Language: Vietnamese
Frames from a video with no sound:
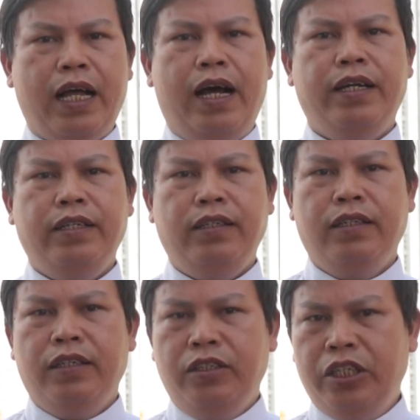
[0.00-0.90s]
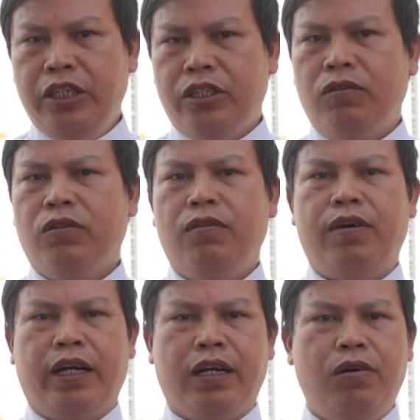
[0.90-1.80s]
Thái chỉ trong có
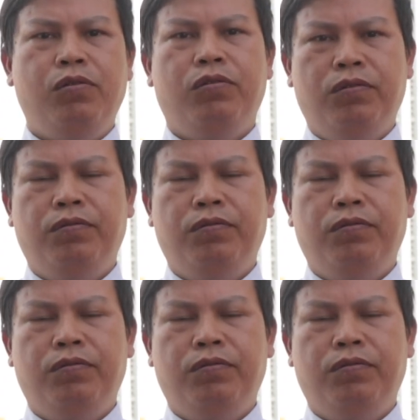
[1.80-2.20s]
vài câu.